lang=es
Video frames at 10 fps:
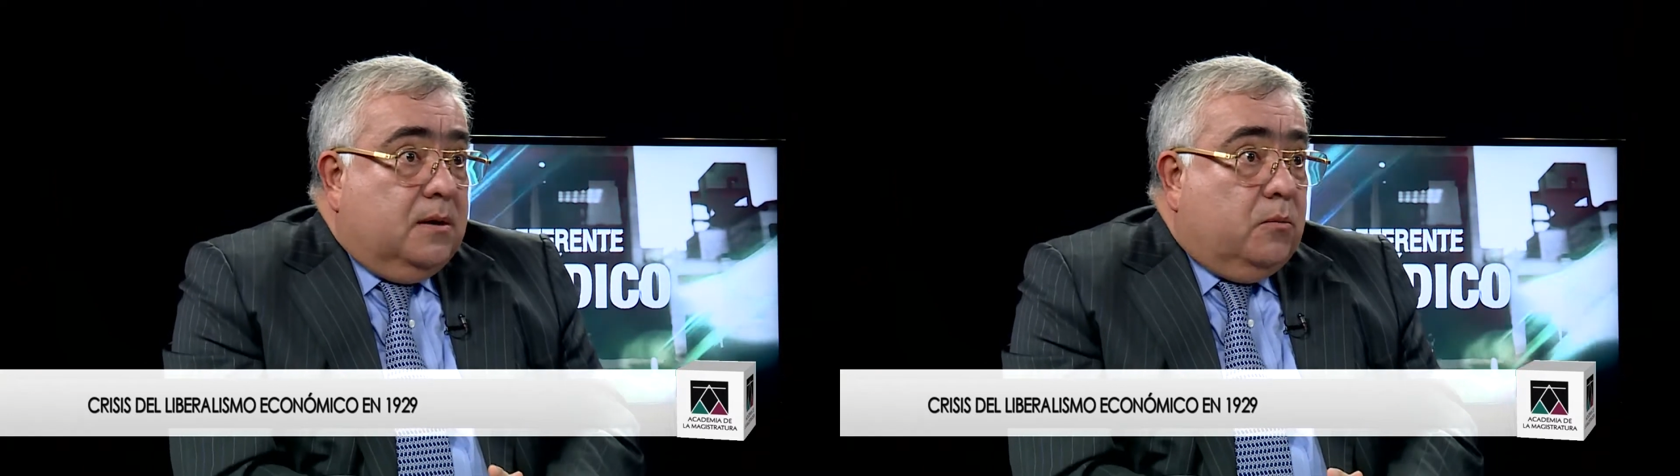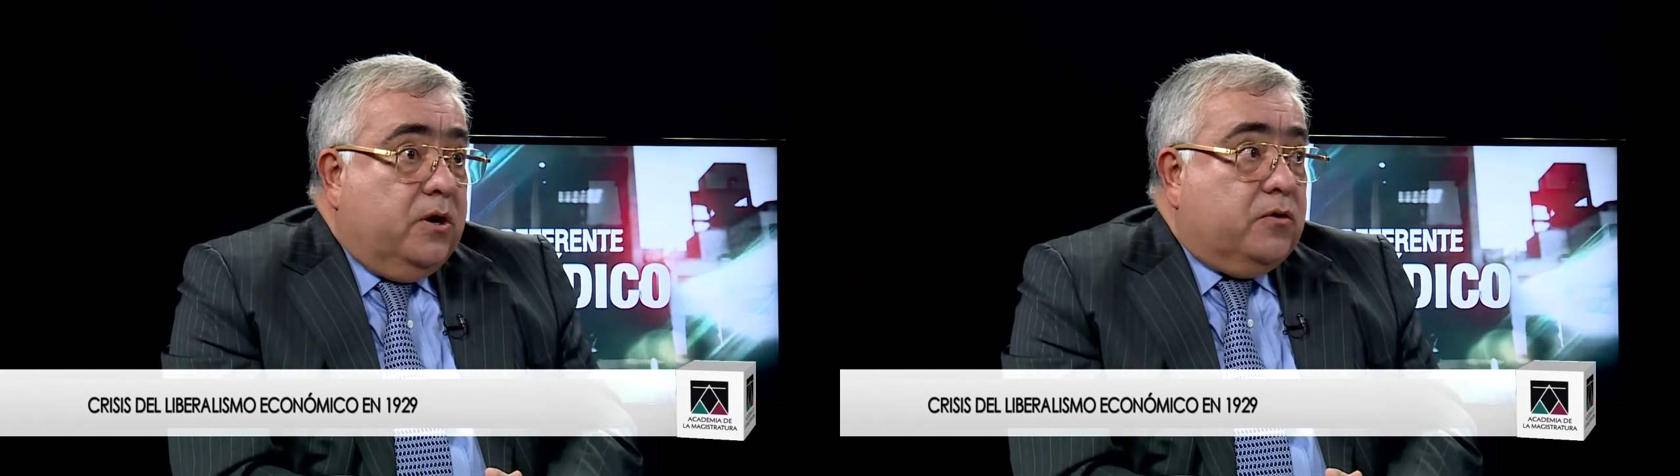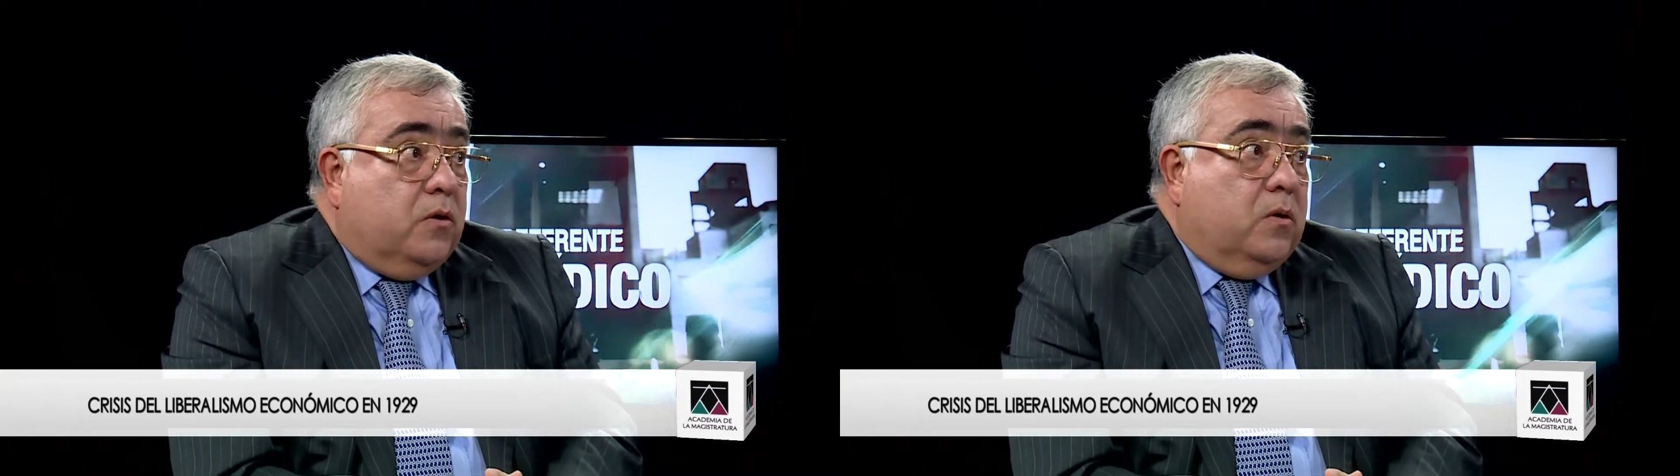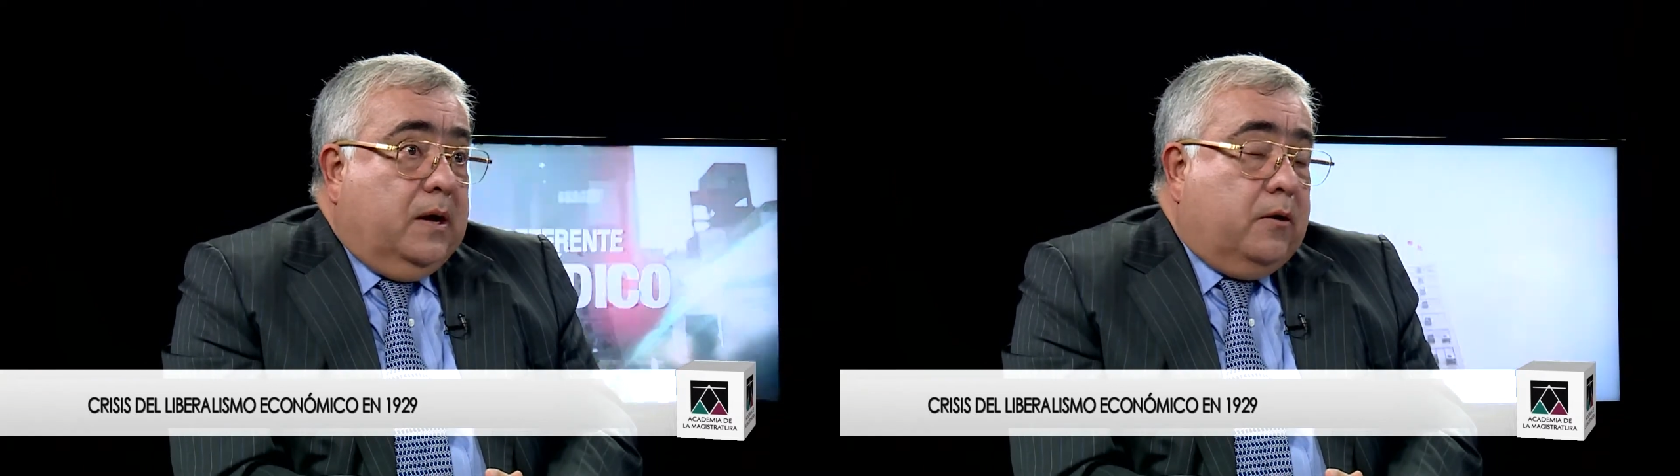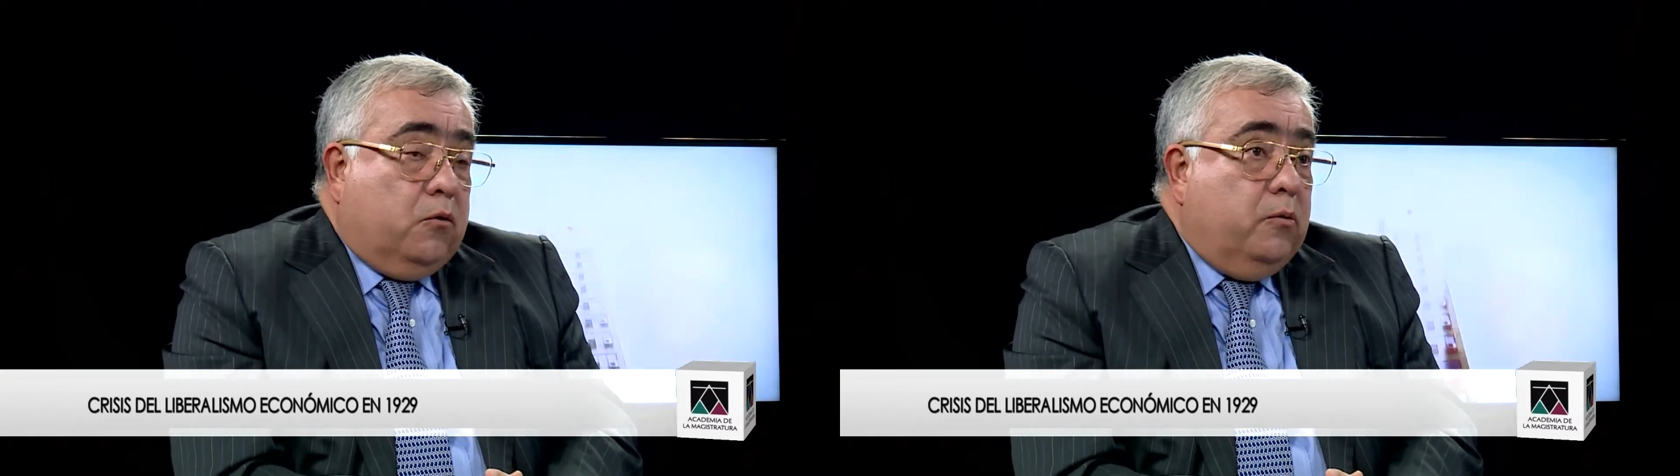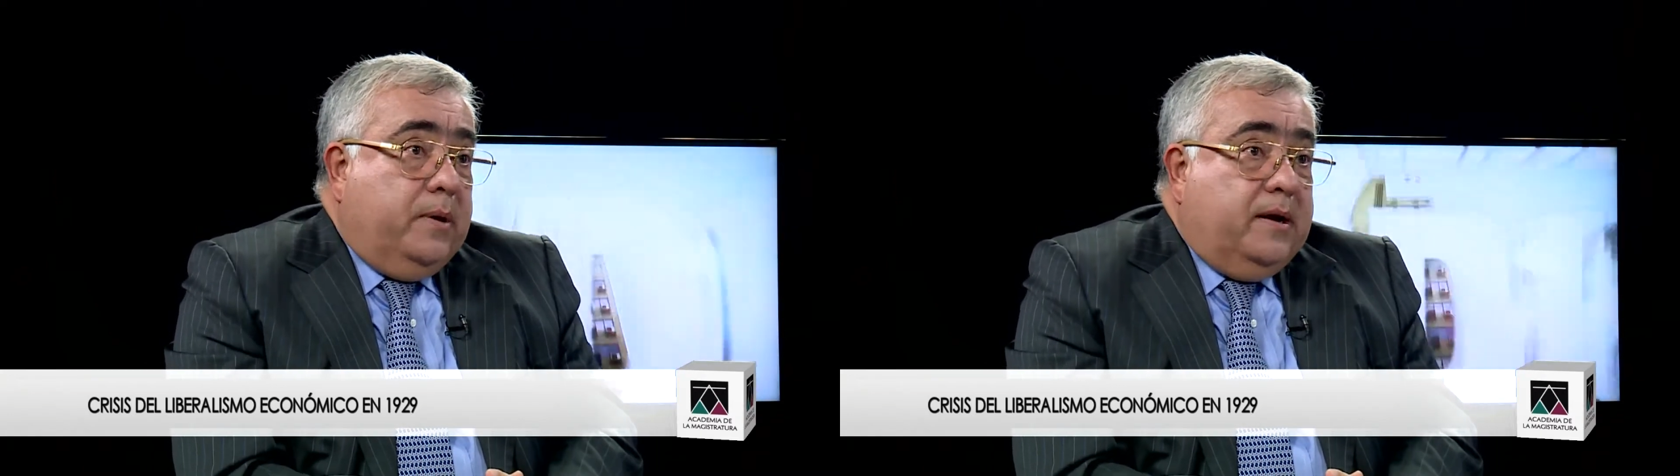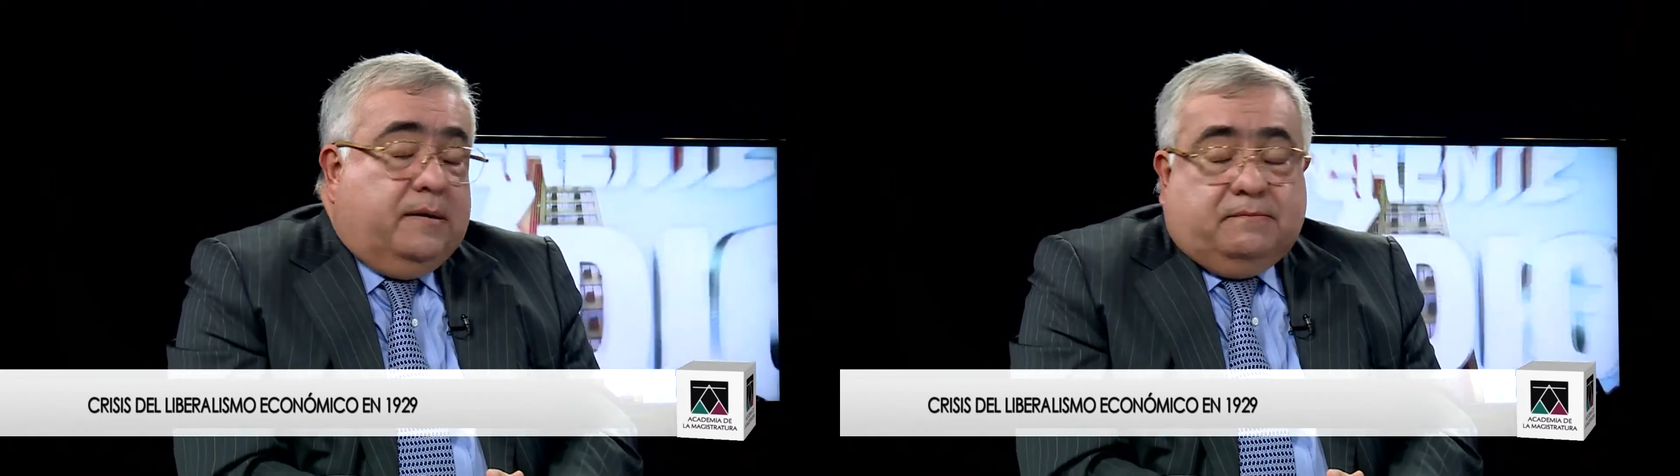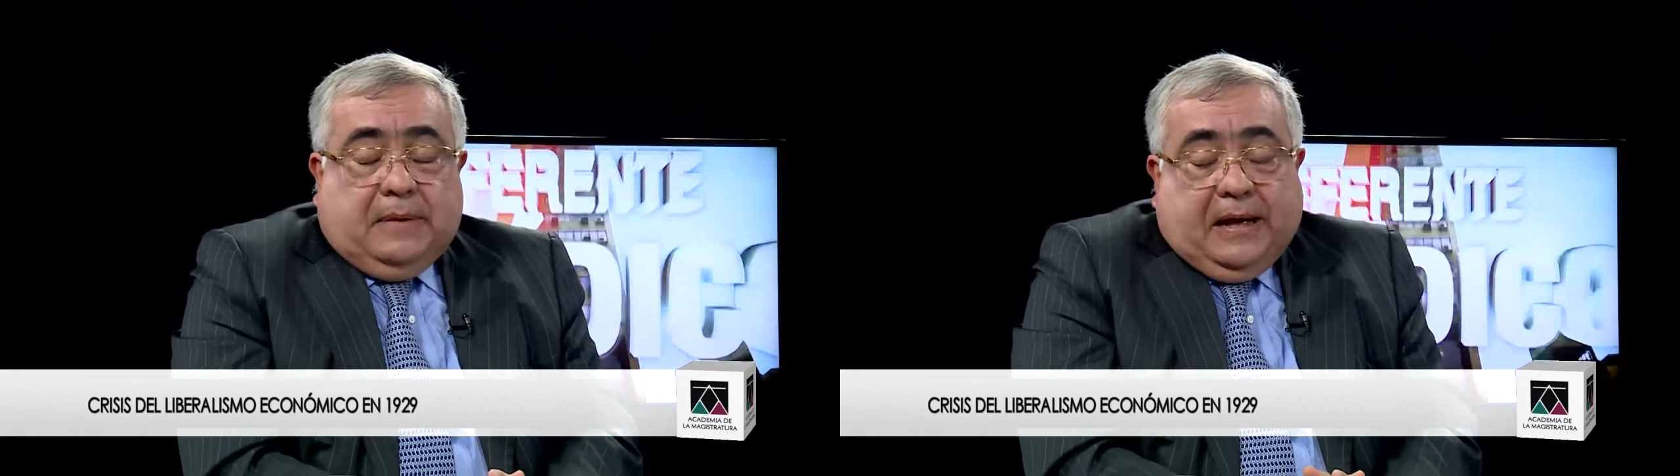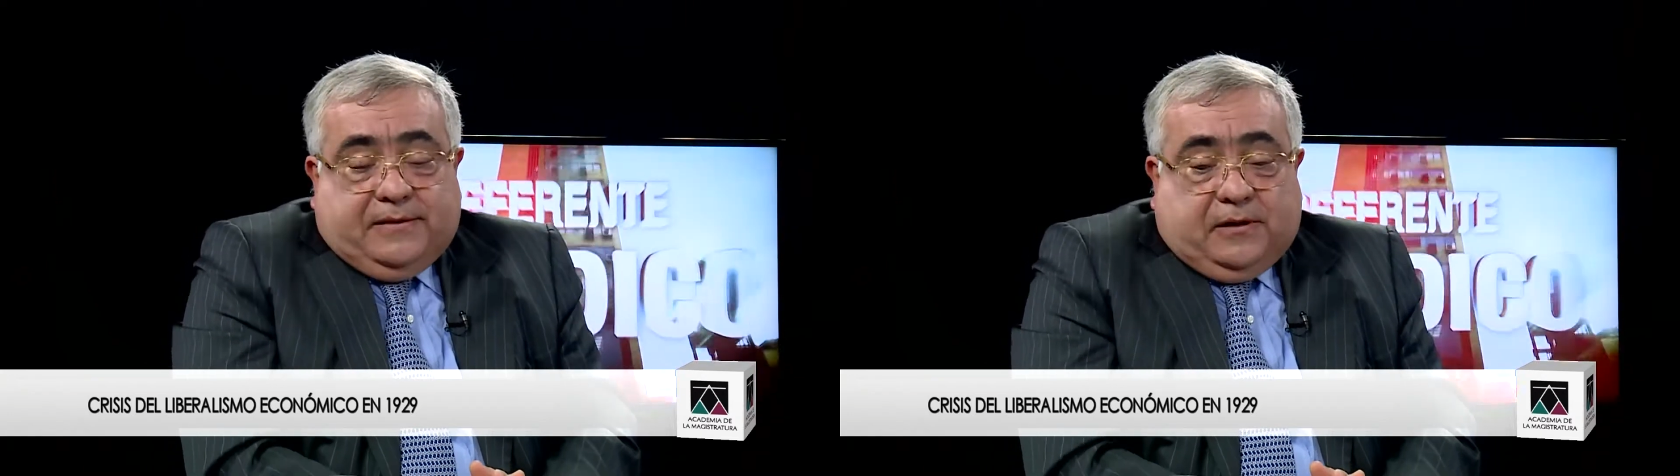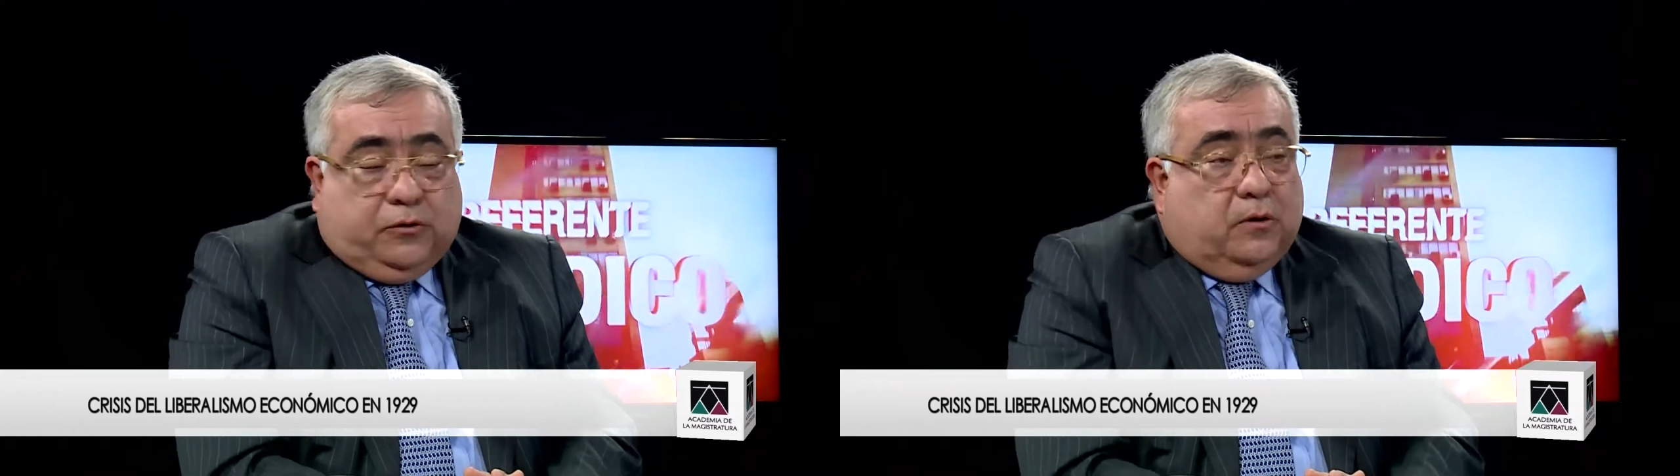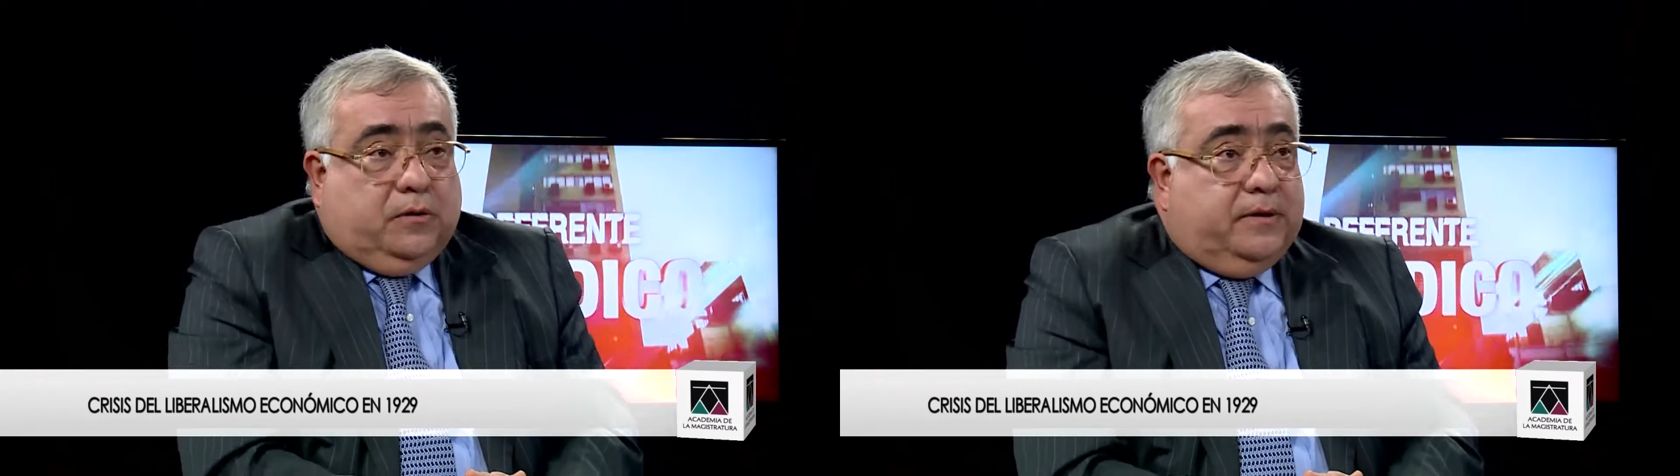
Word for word: Por eso Roosevelt acertó,